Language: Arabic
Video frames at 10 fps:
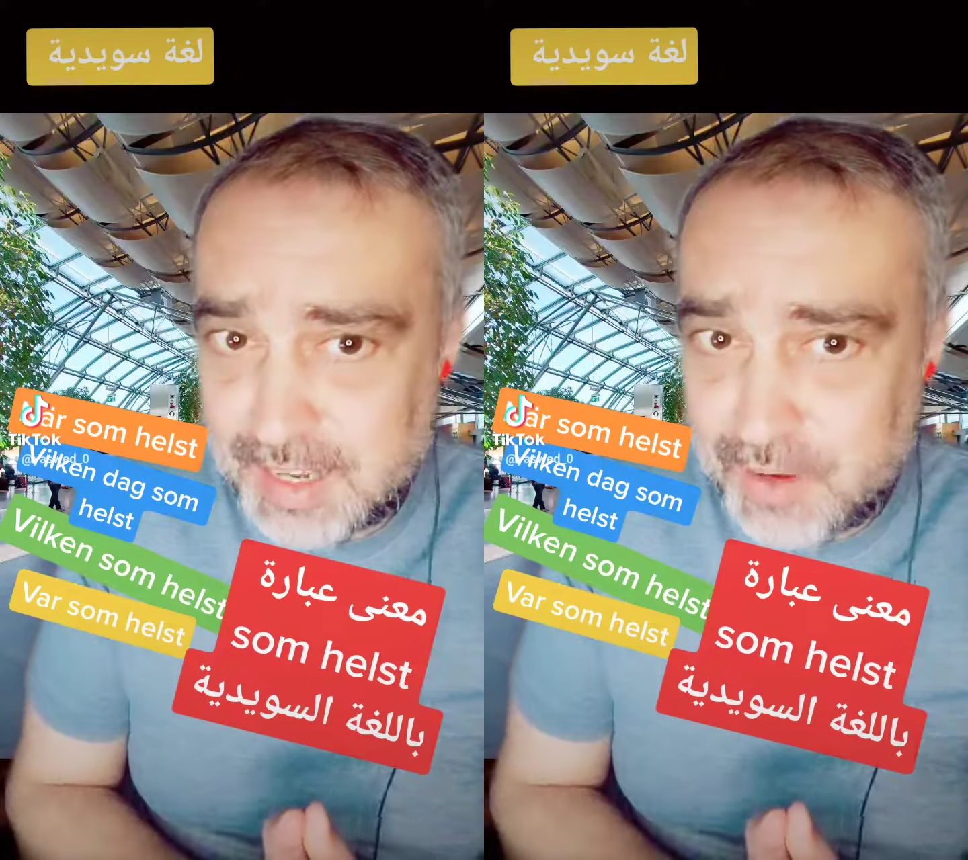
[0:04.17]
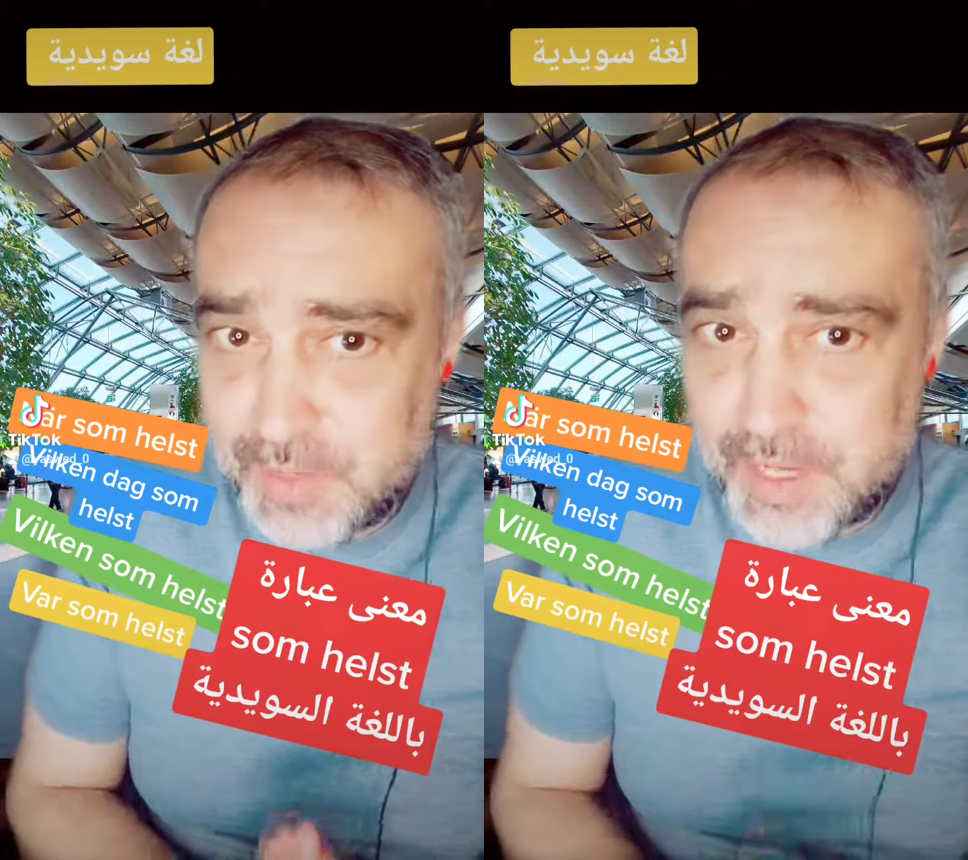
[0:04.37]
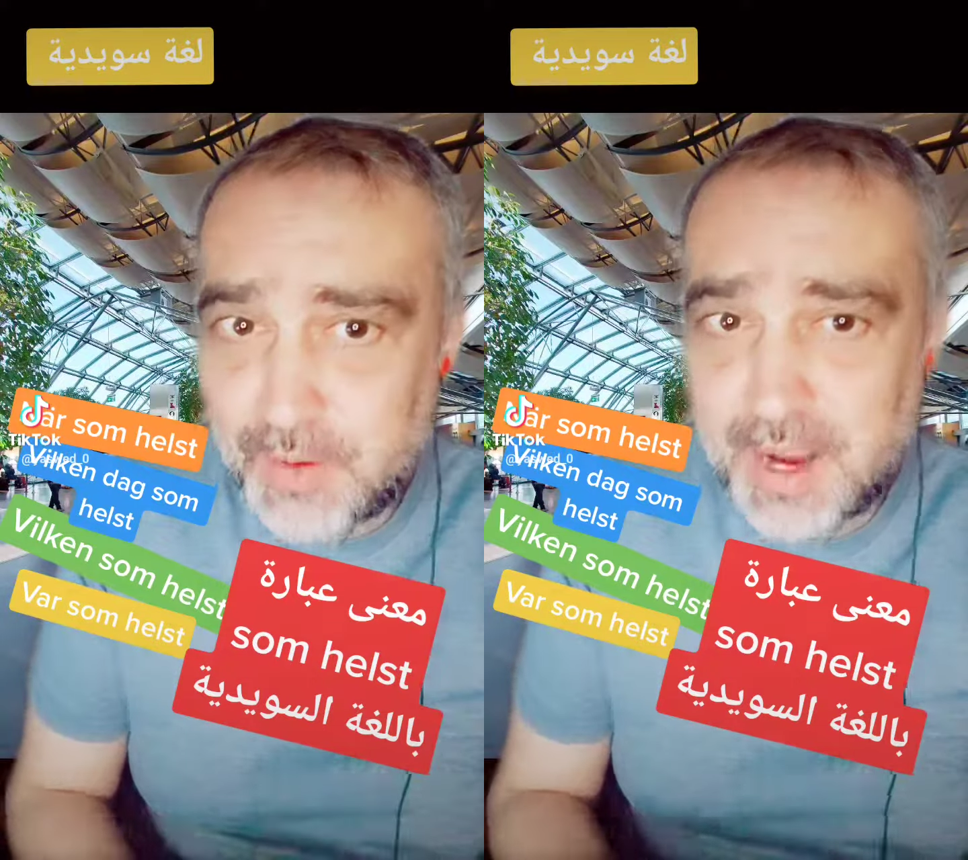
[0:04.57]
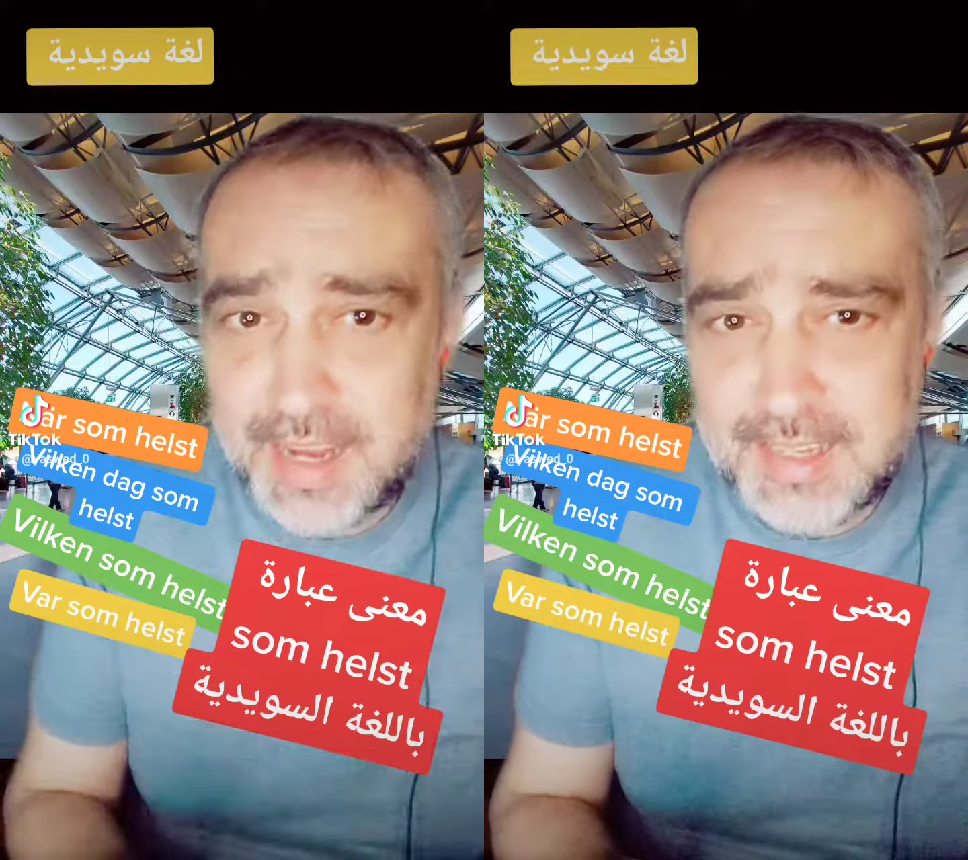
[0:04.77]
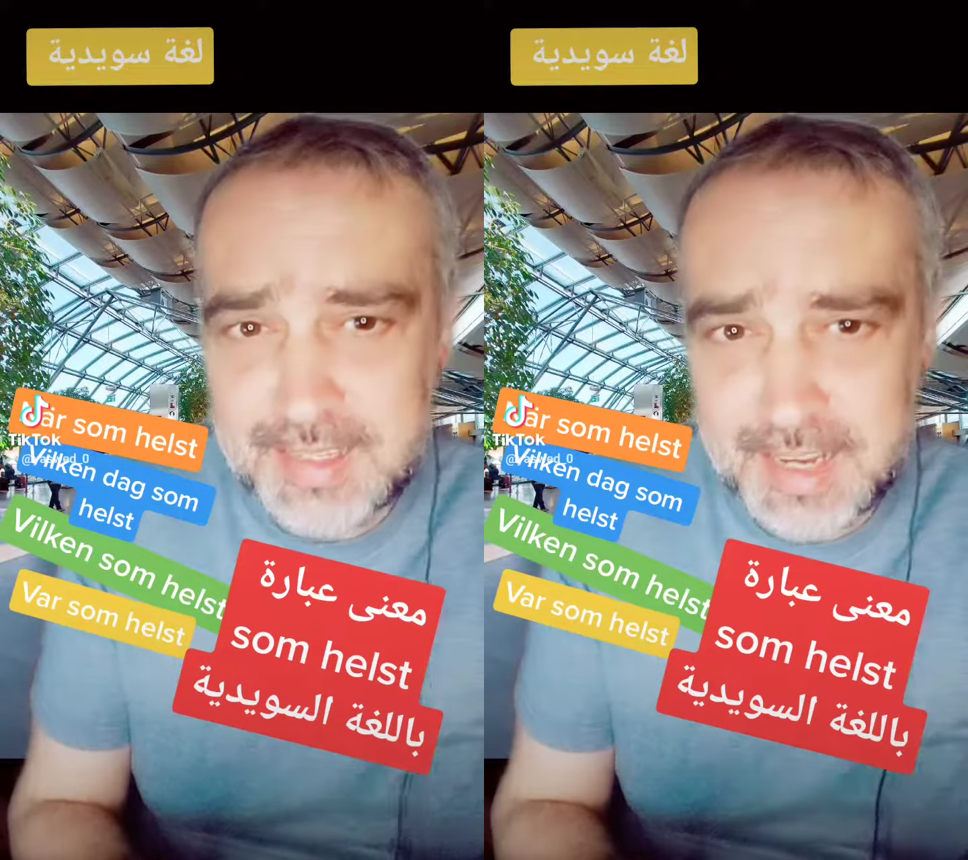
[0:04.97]
اليومية
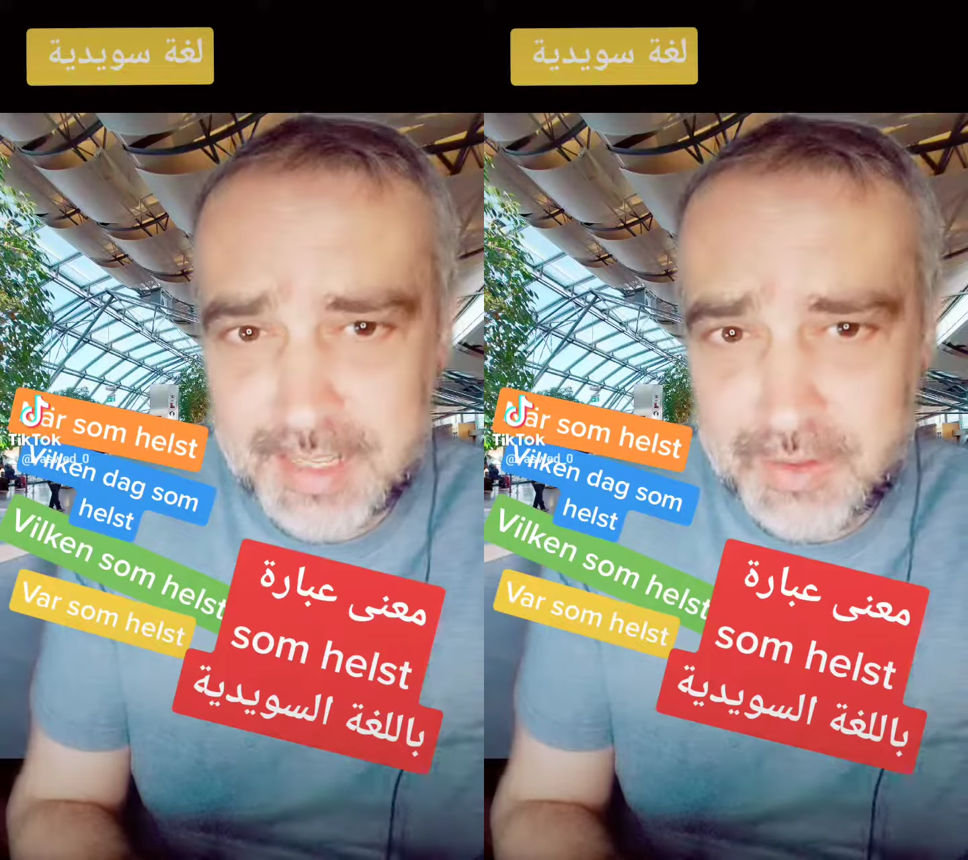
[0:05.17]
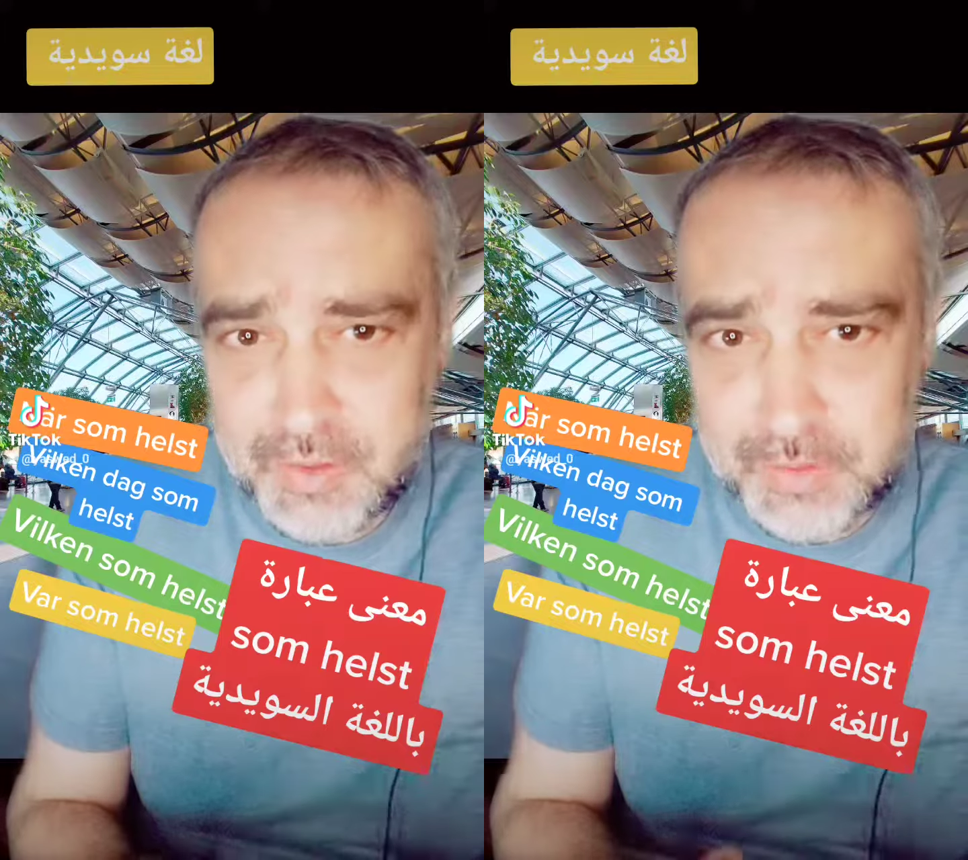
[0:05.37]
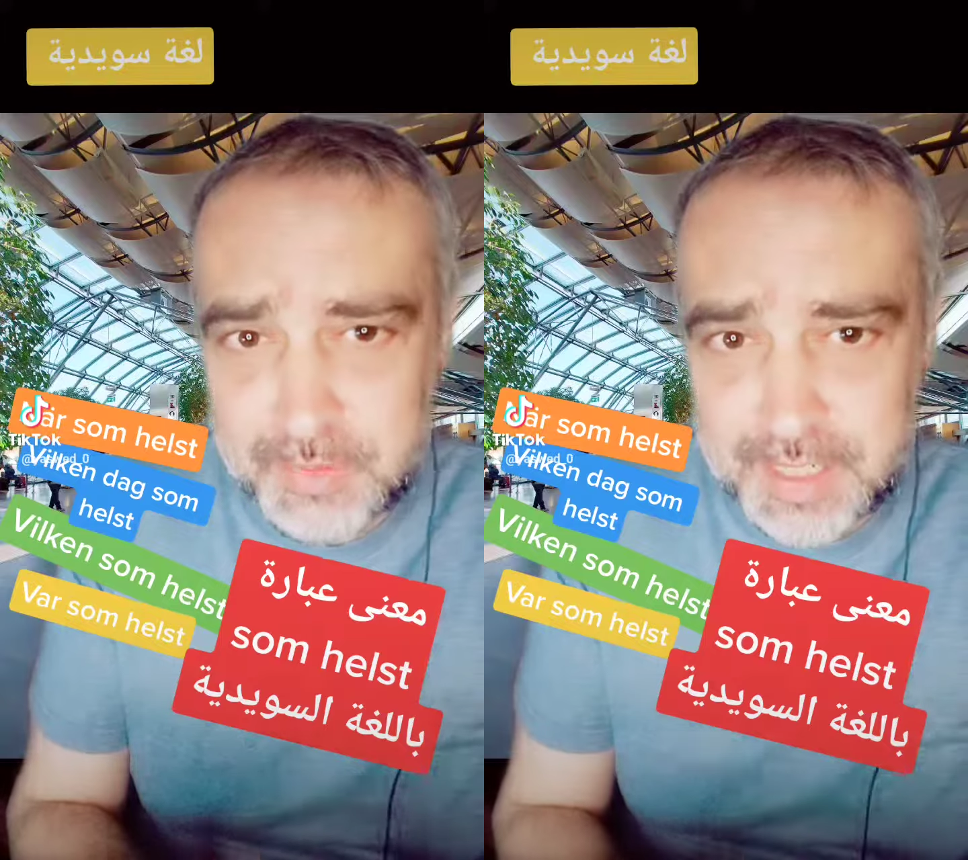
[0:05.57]
وحيساعدكم